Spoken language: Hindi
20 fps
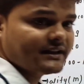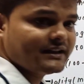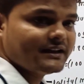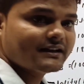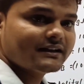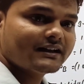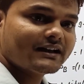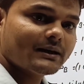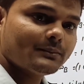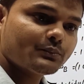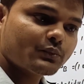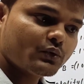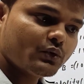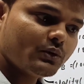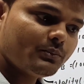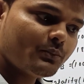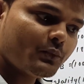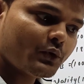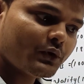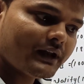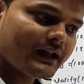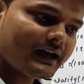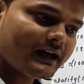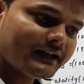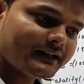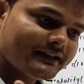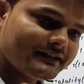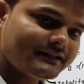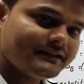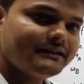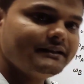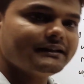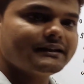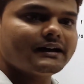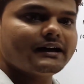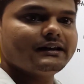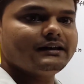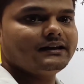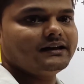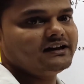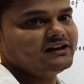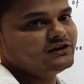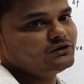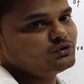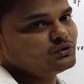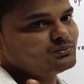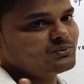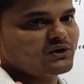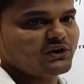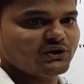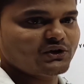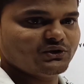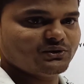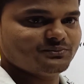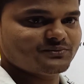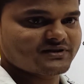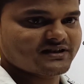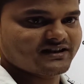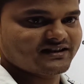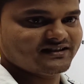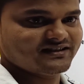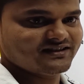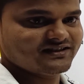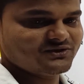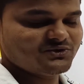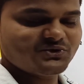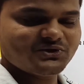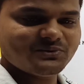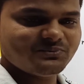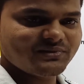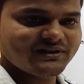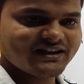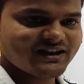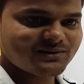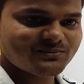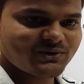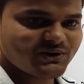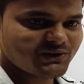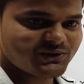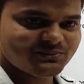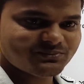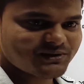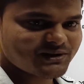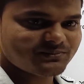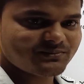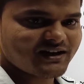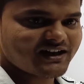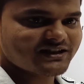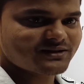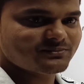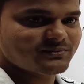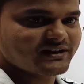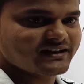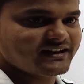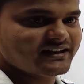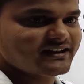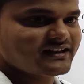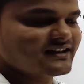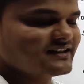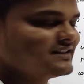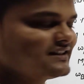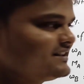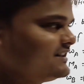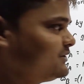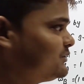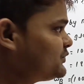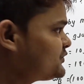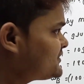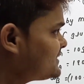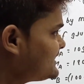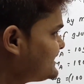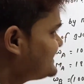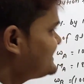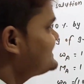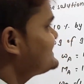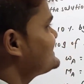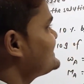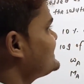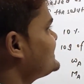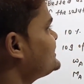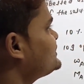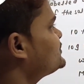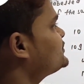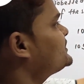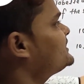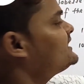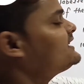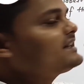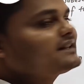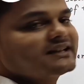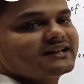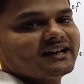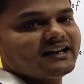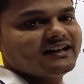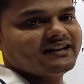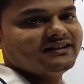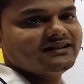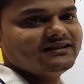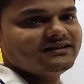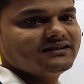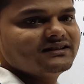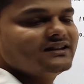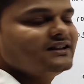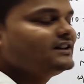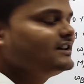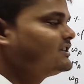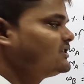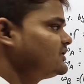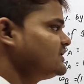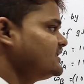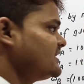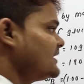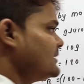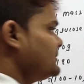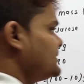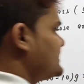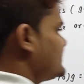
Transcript: पता है अगर आपको मोलारिटी निकालना है तो वॉल्यूम चाहिए क्योंकि बिना वॉल्यूम के बात बनेगा नहीं तो उसने डेंसिटी तो दे रखा है ना तो ज़रा